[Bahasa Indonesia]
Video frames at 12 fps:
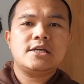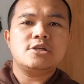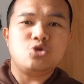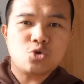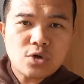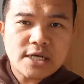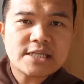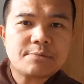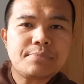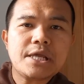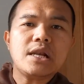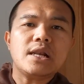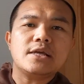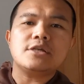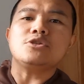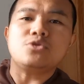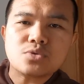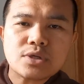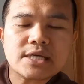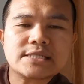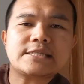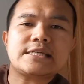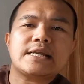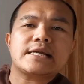juga sipil juga
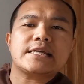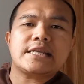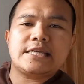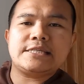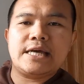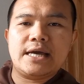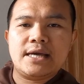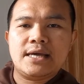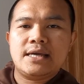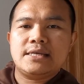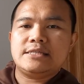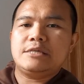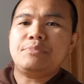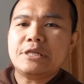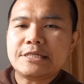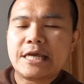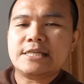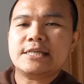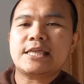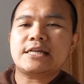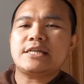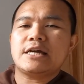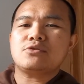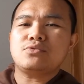secara gereja. Sipil saja
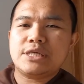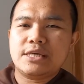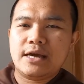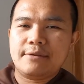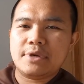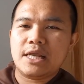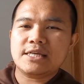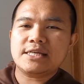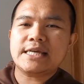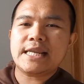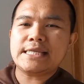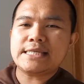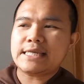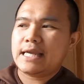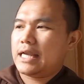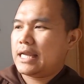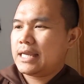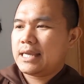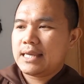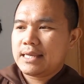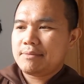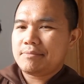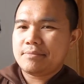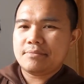tak diakui, apalagi gereja yang
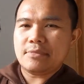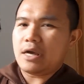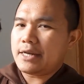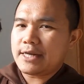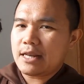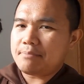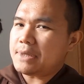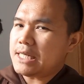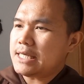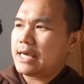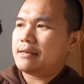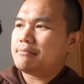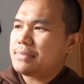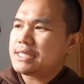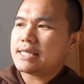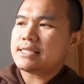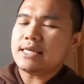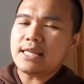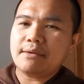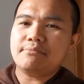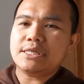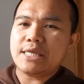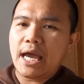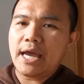adalah pilihan, bisa tidak,
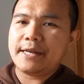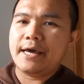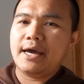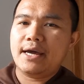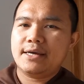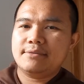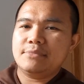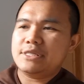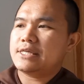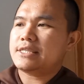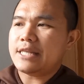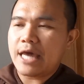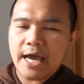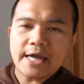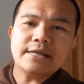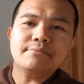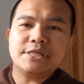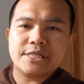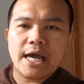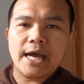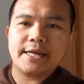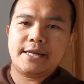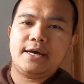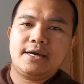bisa ada, bisa tidak ada, bisa
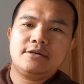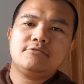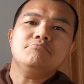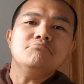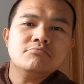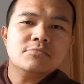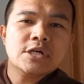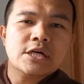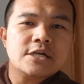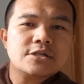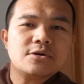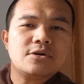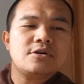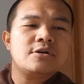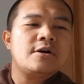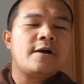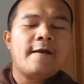ada. So,